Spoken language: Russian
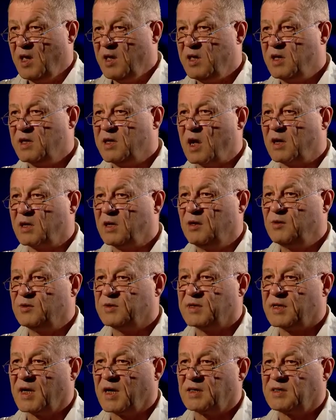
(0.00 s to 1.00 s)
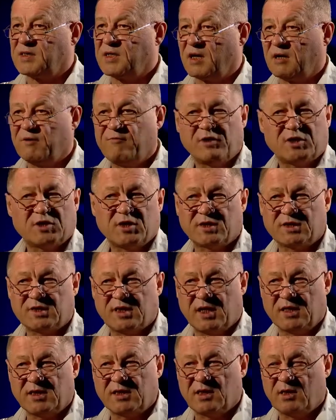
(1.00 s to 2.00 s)
И как иллюстрация к
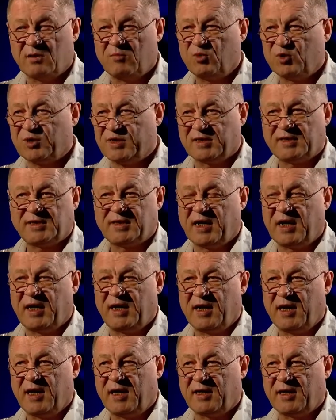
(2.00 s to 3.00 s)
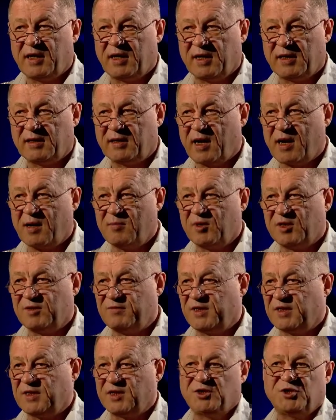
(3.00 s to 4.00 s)
вышесказанному социальная кинодрама
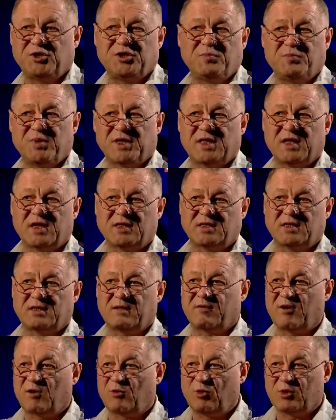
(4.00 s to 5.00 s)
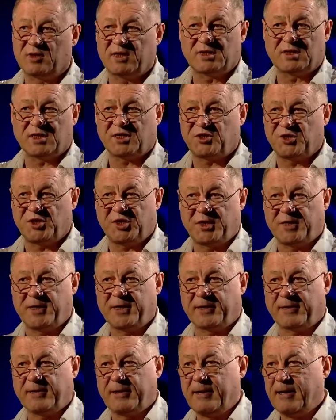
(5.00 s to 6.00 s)
2015 года
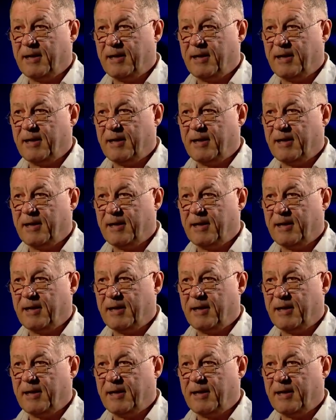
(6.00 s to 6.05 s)
«Защитник»,